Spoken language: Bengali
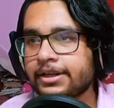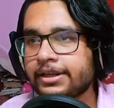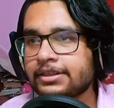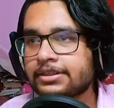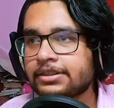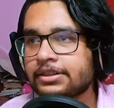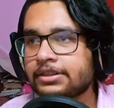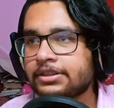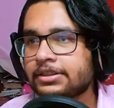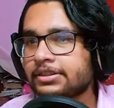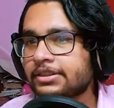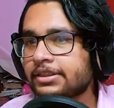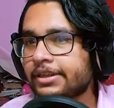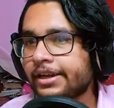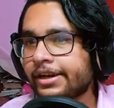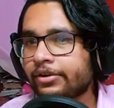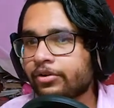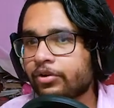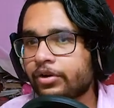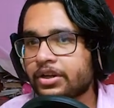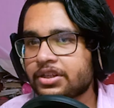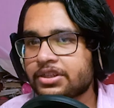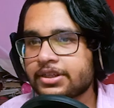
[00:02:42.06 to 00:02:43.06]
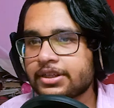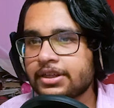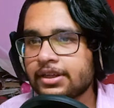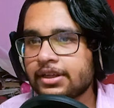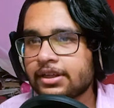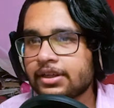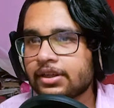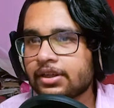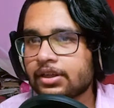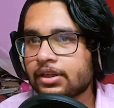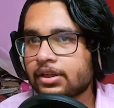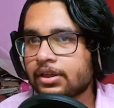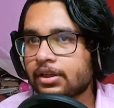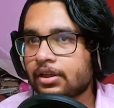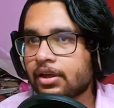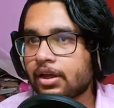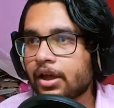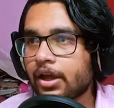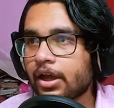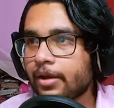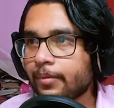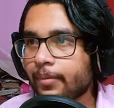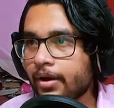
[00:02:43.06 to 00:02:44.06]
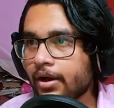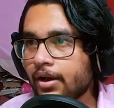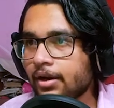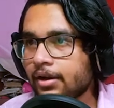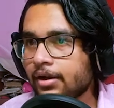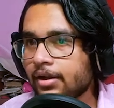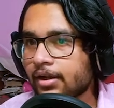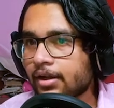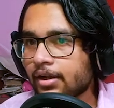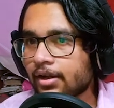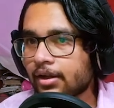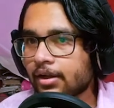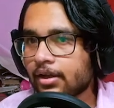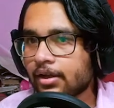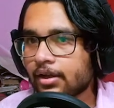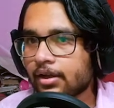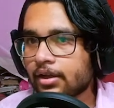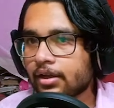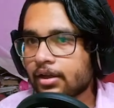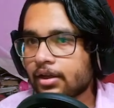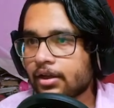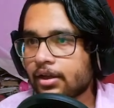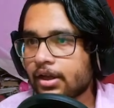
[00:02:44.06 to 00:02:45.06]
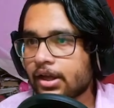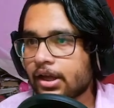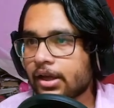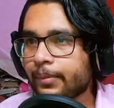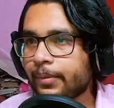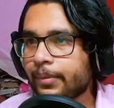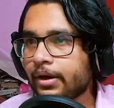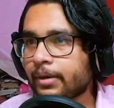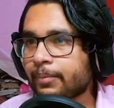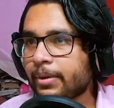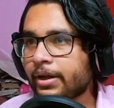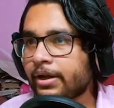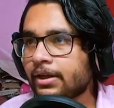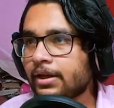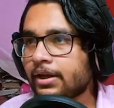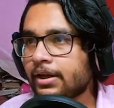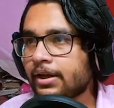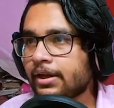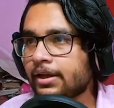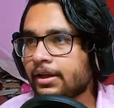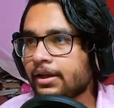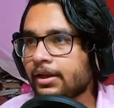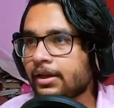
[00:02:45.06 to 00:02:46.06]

ঠিক জিনিসই সিলেক্ট করেছি এবার এবার ভাই কি